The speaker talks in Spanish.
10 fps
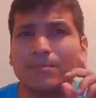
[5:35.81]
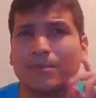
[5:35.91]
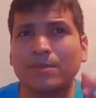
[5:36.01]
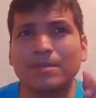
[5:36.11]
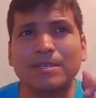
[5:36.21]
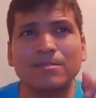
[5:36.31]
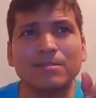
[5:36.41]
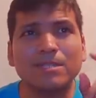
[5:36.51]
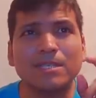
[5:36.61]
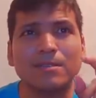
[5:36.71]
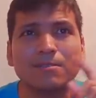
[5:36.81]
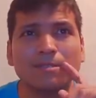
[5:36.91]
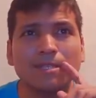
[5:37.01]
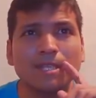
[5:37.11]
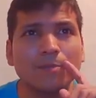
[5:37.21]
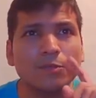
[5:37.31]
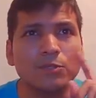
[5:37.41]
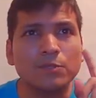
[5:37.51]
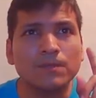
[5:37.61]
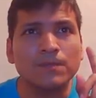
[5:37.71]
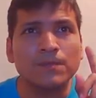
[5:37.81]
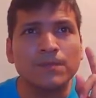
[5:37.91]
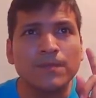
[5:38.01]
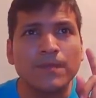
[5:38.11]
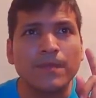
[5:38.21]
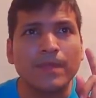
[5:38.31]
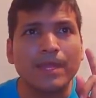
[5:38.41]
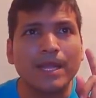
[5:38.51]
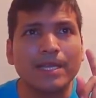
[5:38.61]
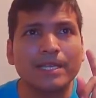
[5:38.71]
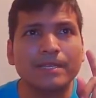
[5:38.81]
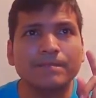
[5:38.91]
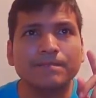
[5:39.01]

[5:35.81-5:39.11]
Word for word: Por lo tanto, si retrocedemos aquí,